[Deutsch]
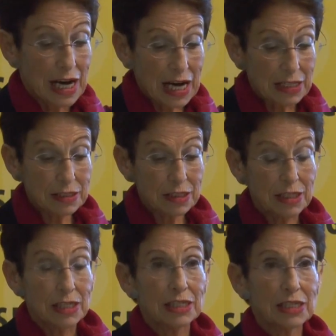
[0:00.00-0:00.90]
an.
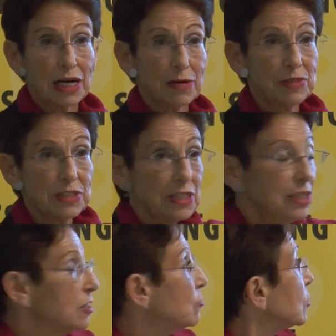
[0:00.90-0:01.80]
Ich habe sie
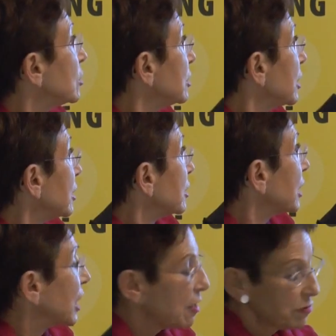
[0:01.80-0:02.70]
hier nur sehr
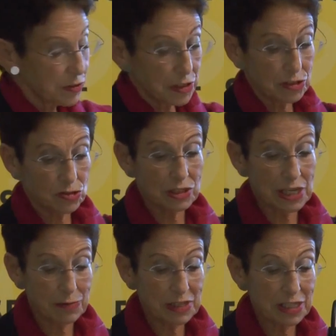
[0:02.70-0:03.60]
gerafft
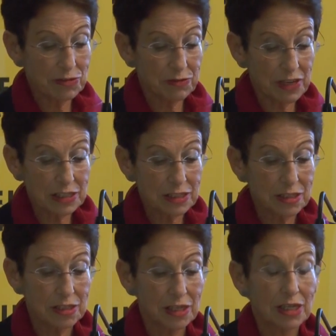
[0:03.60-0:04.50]

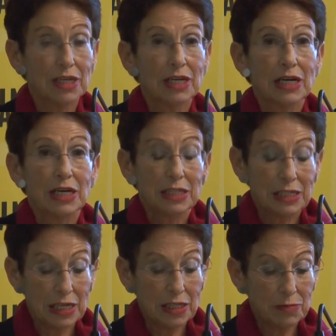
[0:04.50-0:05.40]
zusammengefasst.
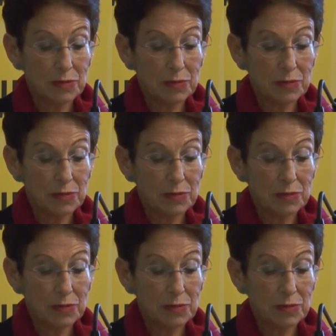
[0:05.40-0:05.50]
Jeder